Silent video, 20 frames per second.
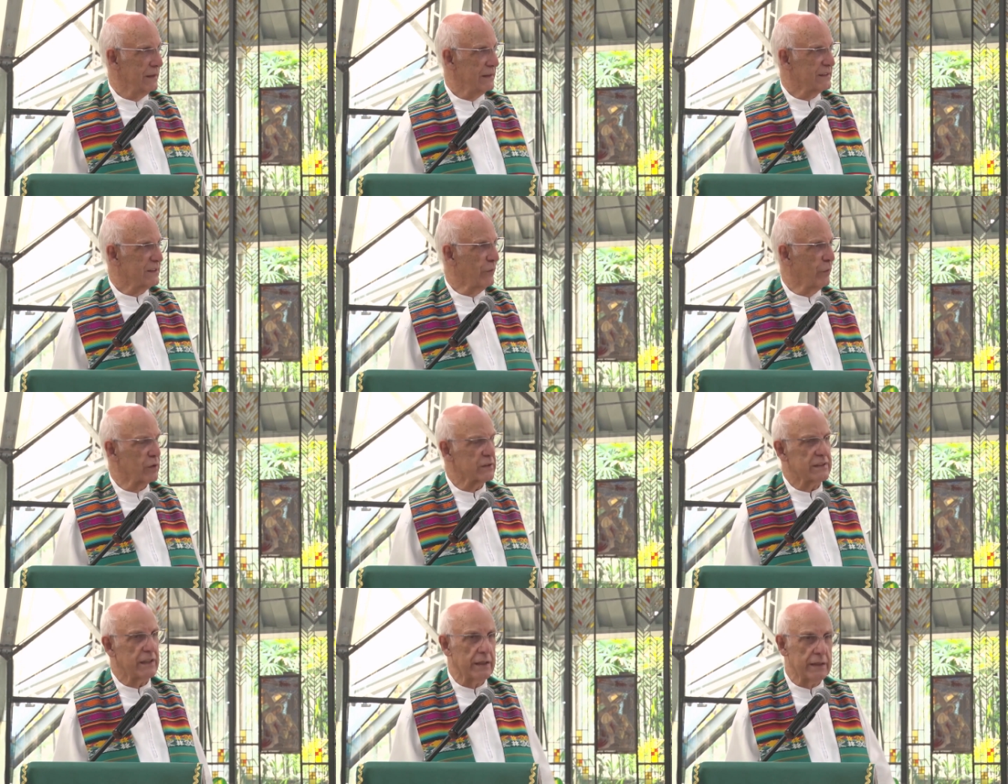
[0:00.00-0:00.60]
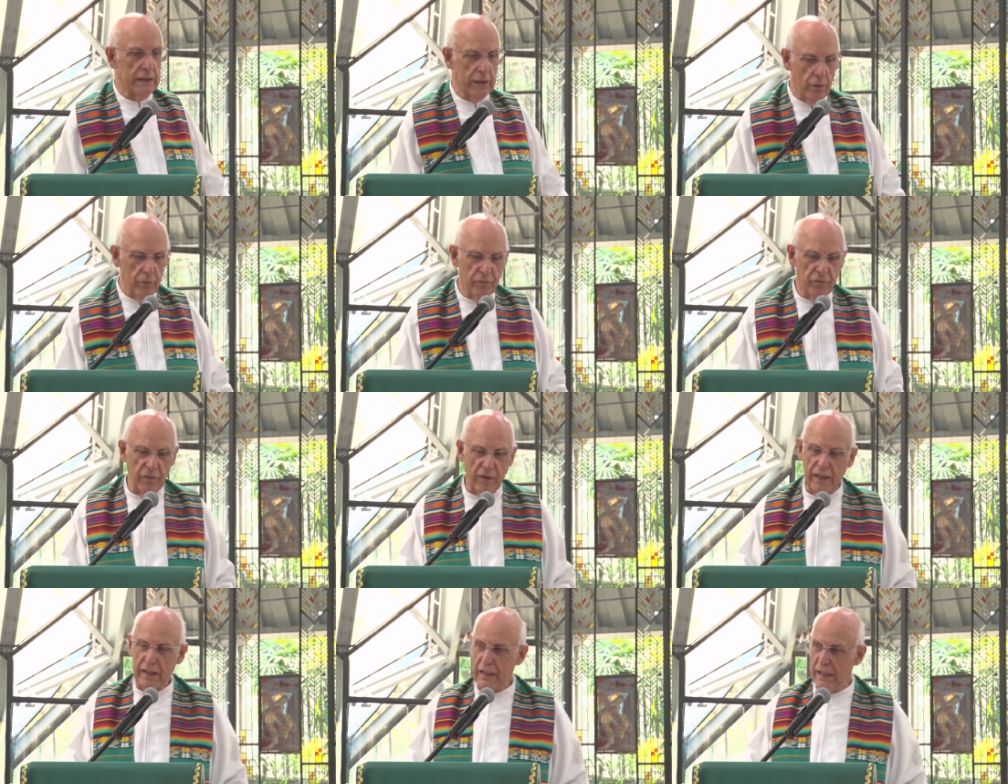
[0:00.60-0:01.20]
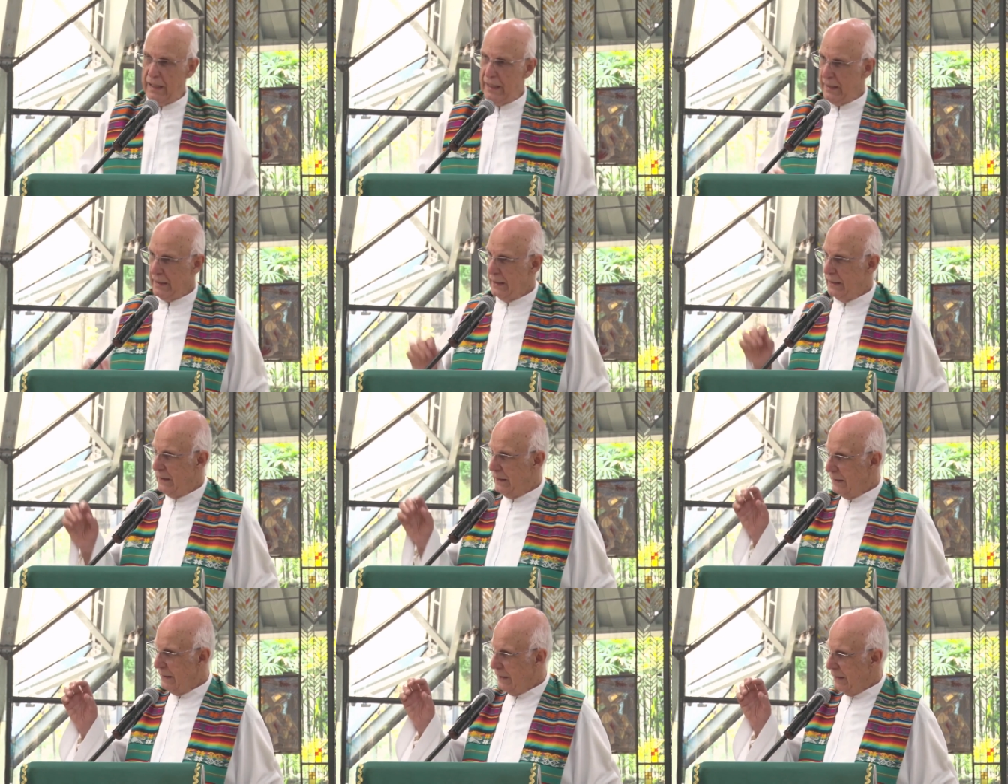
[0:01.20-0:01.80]
Se você não
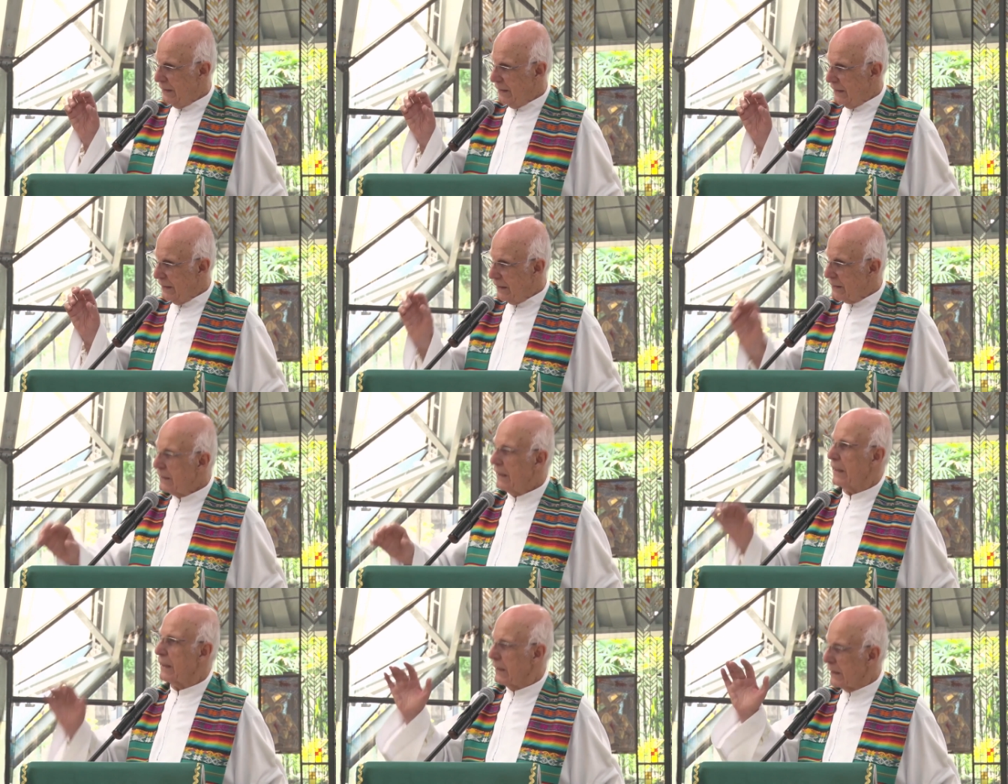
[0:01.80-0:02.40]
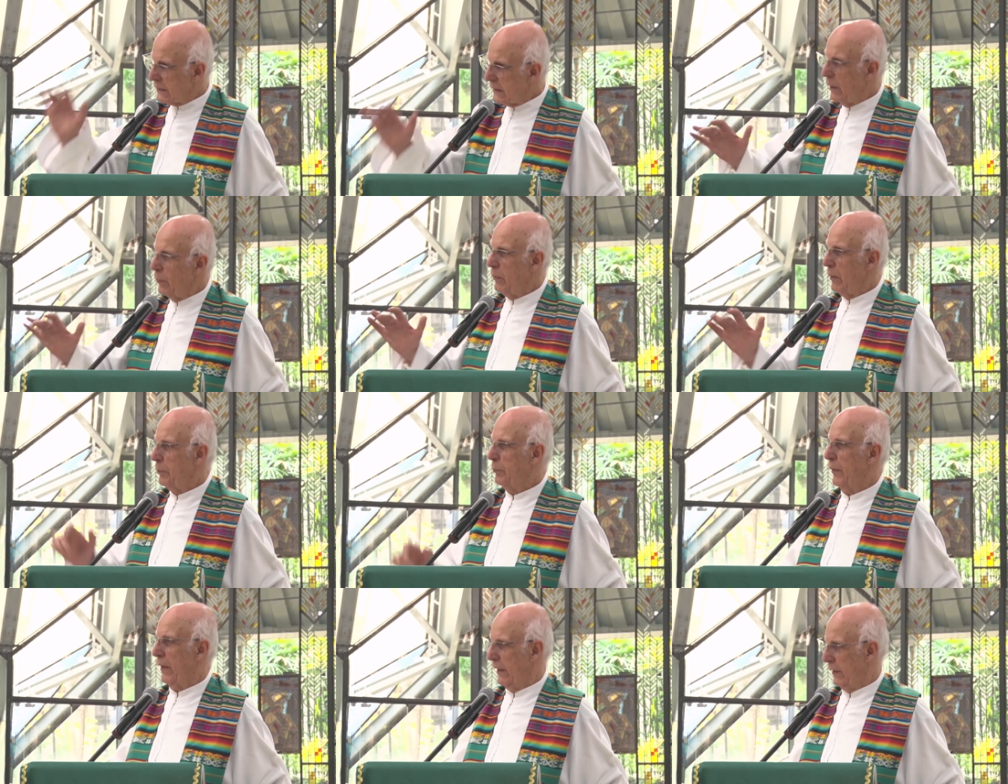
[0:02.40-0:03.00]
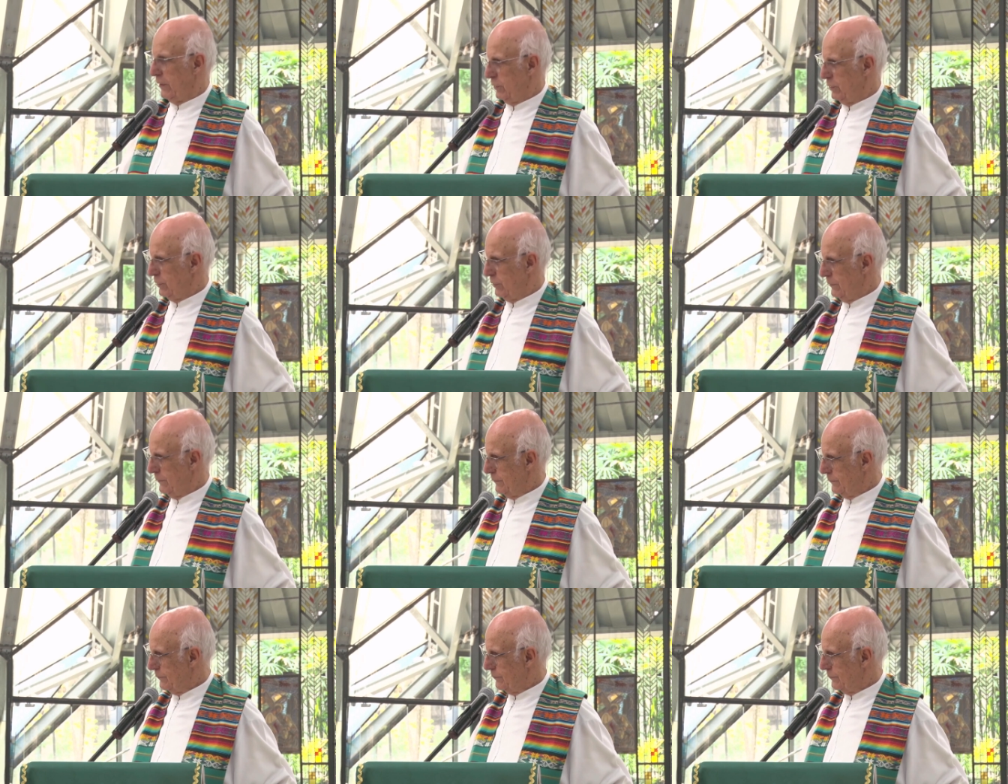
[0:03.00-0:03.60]
falar, ela não aprende.